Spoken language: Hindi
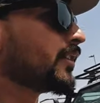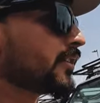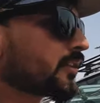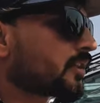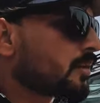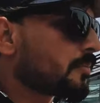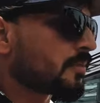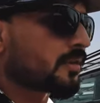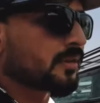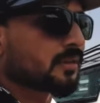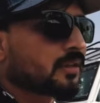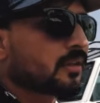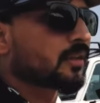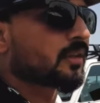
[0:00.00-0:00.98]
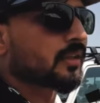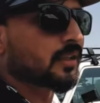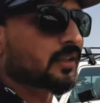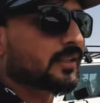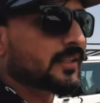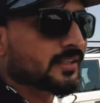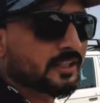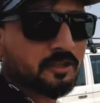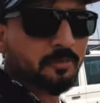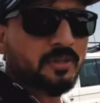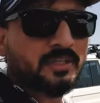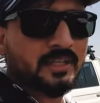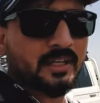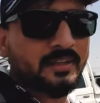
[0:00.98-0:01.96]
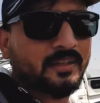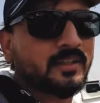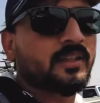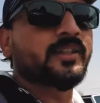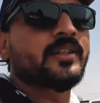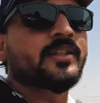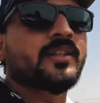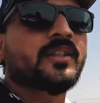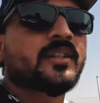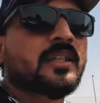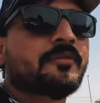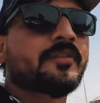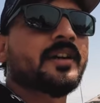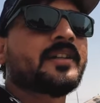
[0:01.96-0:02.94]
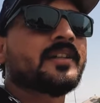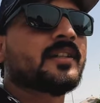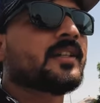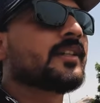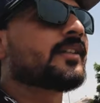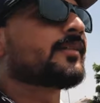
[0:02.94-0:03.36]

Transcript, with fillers: ये सब डेजर्ट में चलाने के लिए डेजर्ट सफारी के लिए